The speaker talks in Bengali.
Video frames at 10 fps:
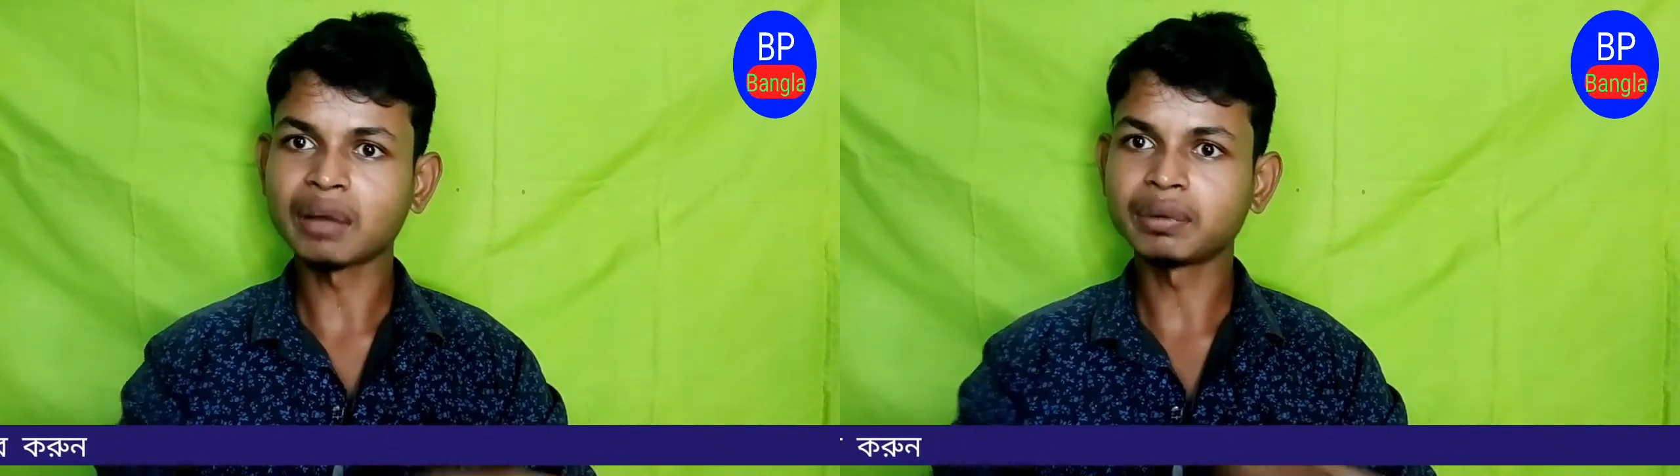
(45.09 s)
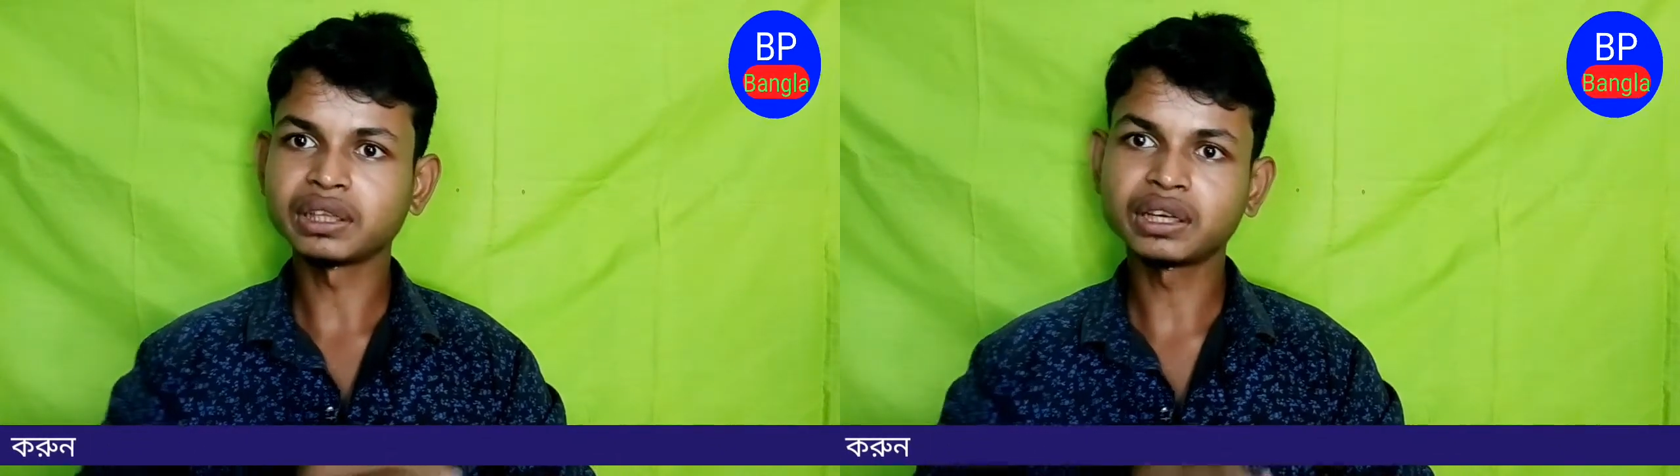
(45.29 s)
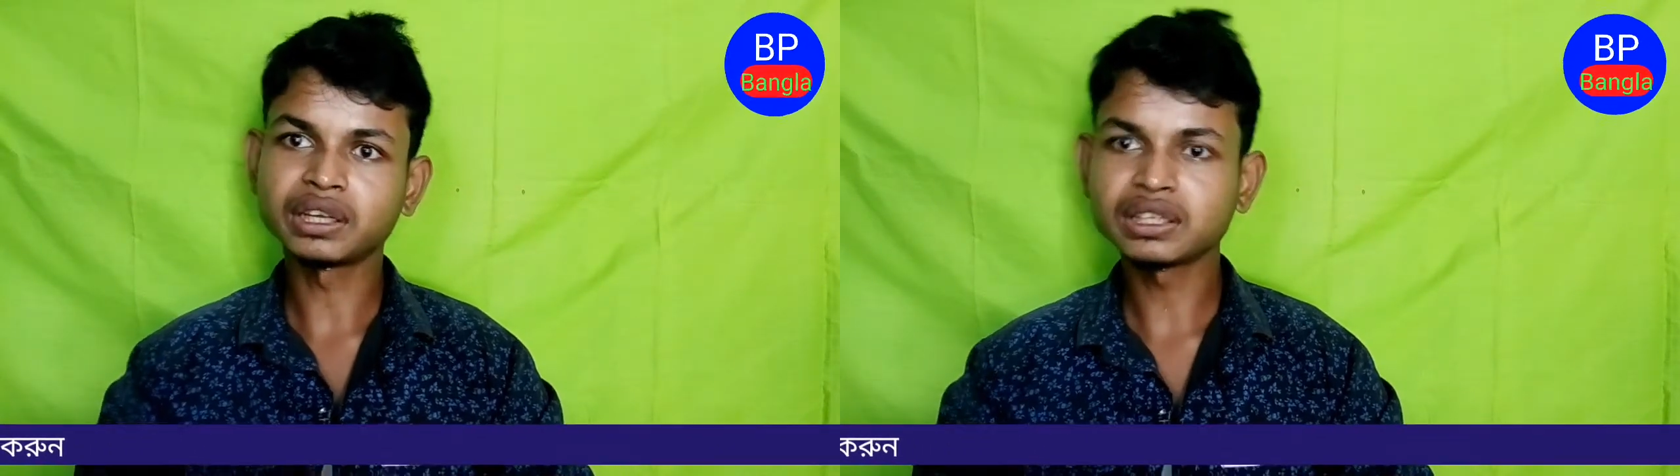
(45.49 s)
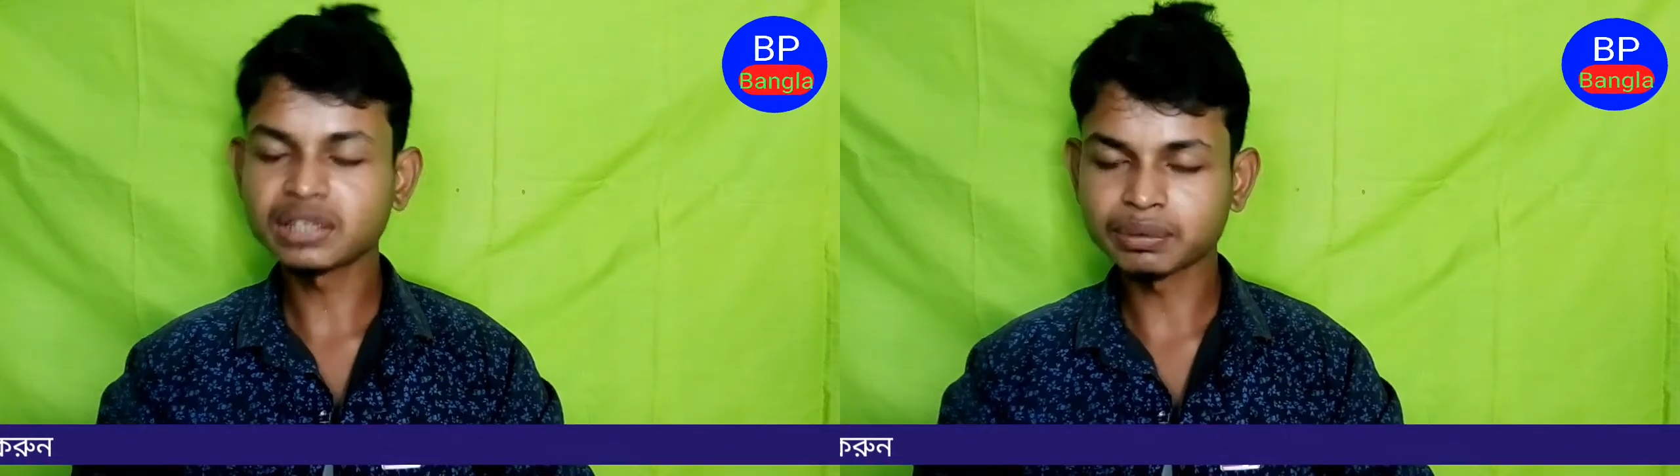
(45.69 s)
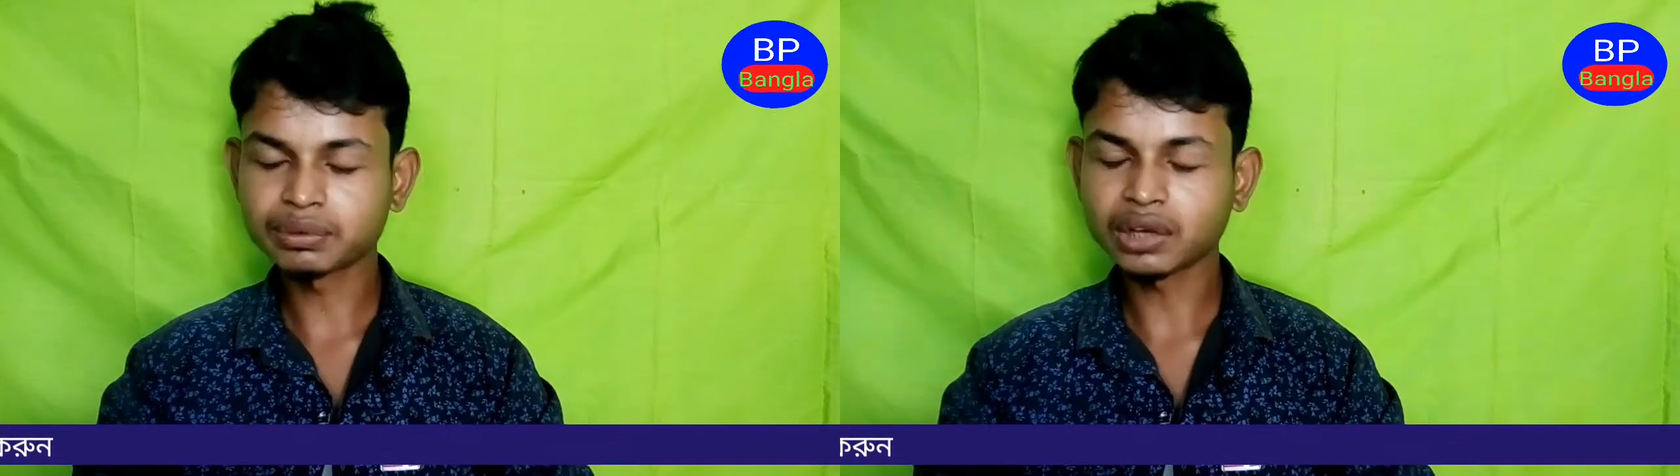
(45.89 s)
আমাদেরকে
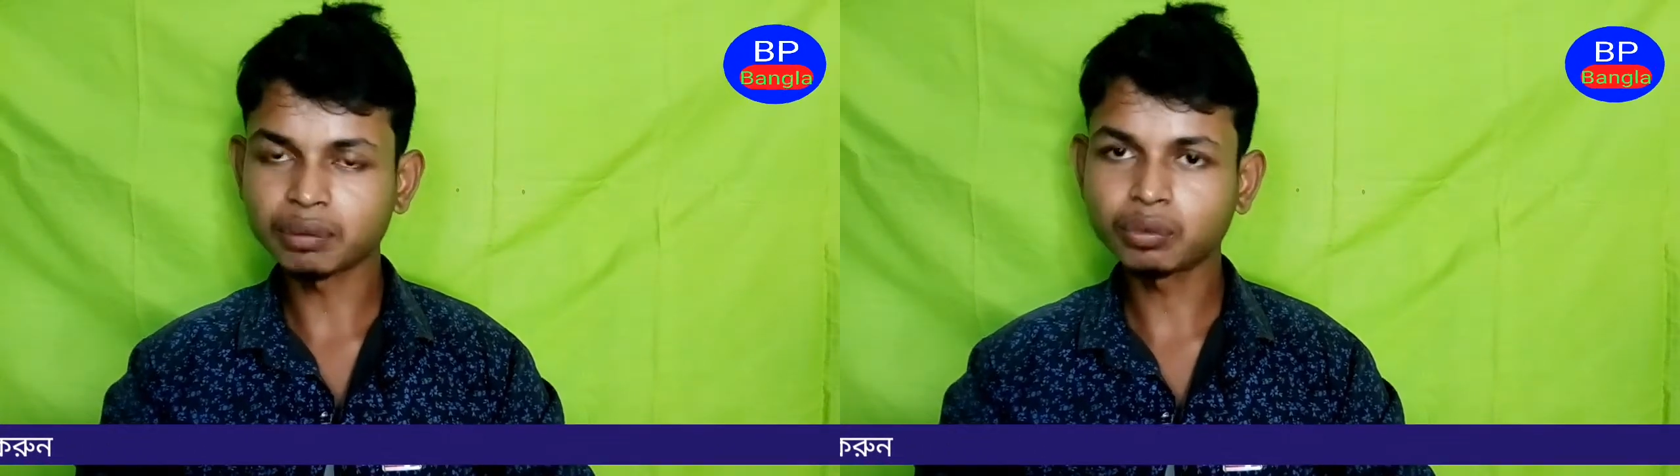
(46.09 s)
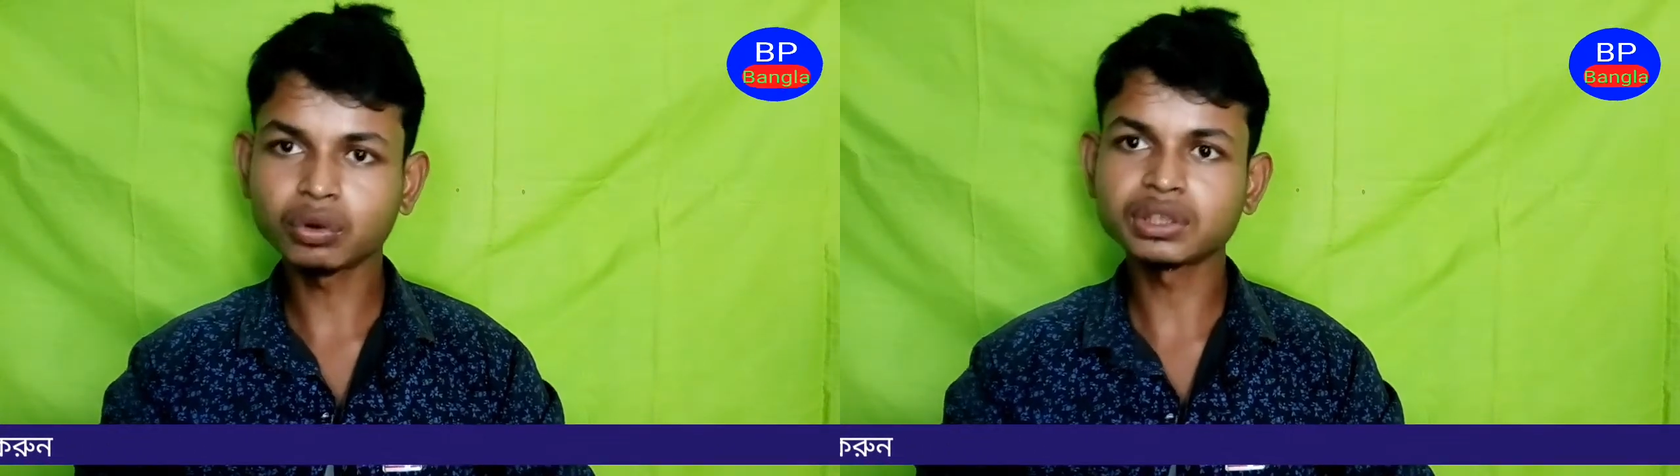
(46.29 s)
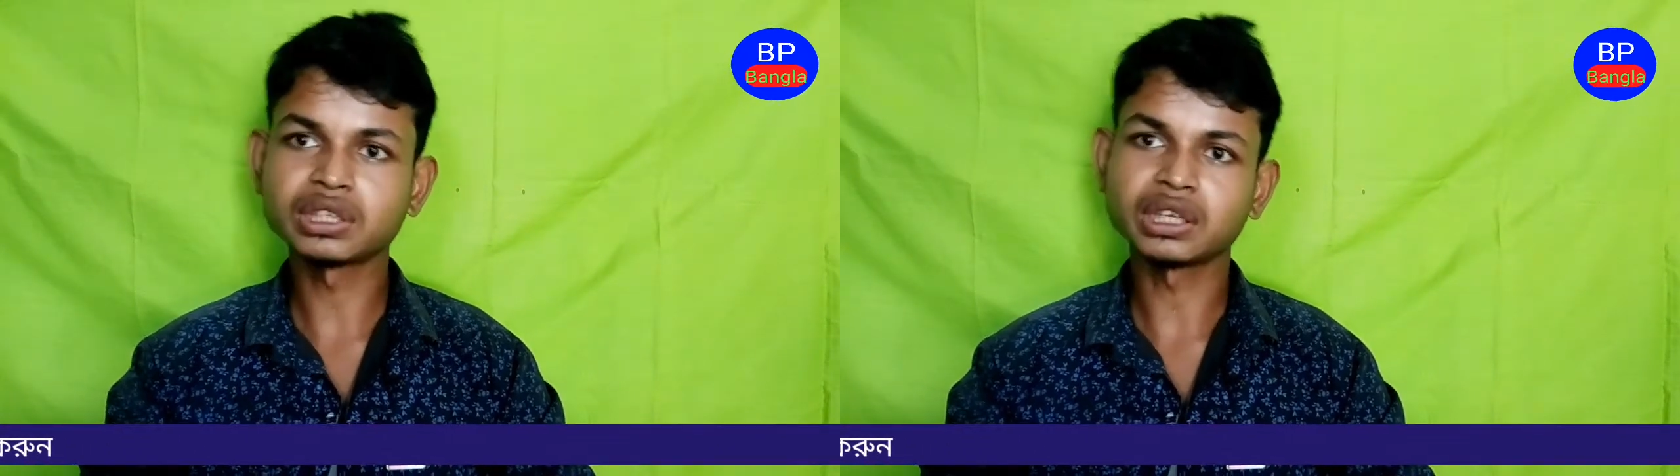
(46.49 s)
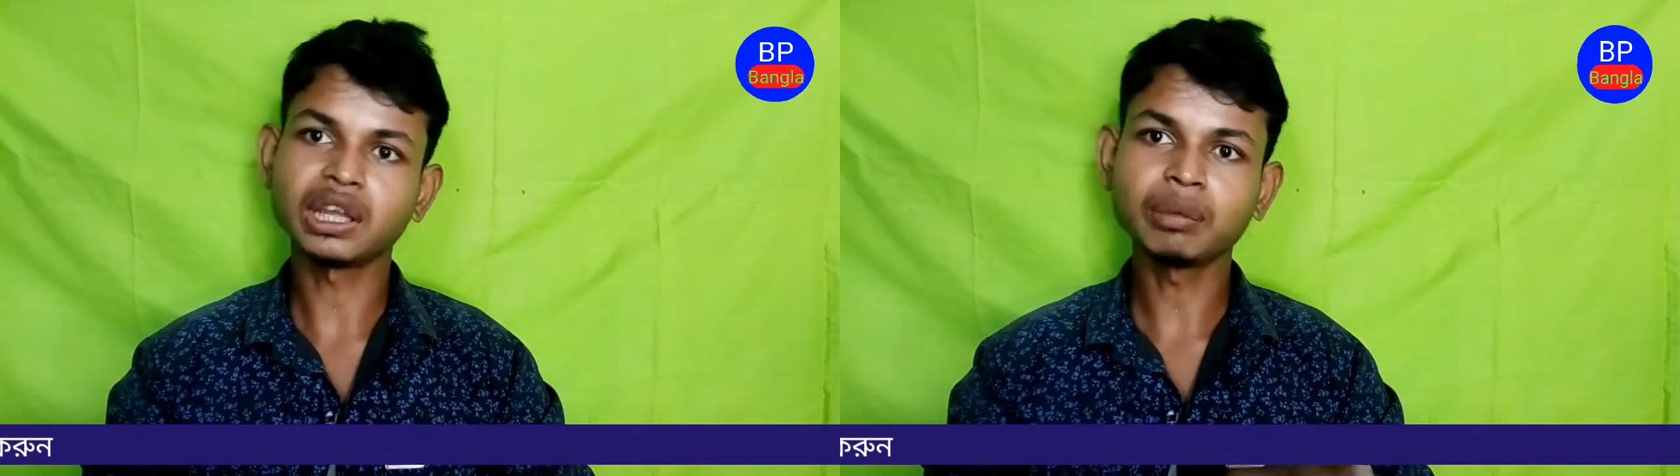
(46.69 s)
সাবস্ক্রাইব করেছে